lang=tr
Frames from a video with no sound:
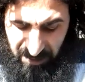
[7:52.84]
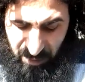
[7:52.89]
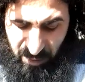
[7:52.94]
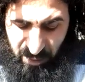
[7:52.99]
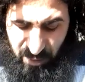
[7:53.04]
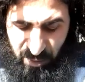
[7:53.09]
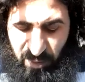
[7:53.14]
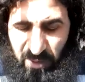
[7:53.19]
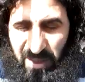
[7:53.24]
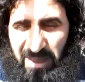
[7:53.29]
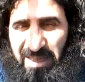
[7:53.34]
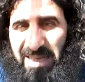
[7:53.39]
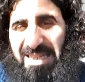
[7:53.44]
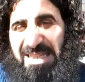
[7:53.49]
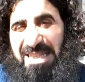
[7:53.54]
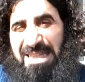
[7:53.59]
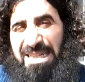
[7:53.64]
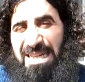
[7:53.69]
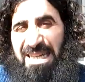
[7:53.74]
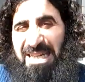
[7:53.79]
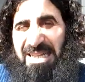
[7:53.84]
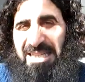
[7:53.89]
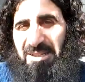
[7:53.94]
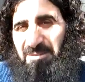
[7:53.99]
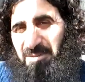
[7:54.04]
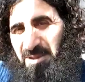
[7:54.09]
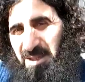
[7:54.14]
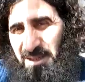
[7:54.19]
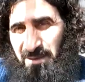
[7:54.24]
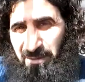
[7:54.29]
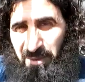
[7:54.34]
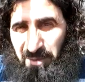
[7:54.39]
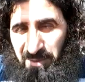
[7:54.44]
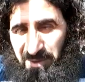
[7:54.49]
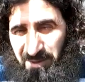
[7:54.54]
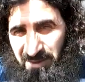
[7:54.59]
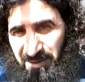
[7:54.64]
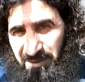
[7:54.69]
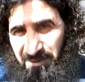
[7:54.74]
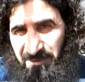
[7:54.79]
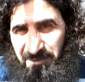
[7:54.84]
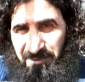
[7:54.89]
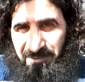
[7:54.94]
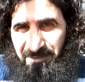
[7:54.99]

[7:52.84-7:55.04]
huzura getirilen kimse gibi midir?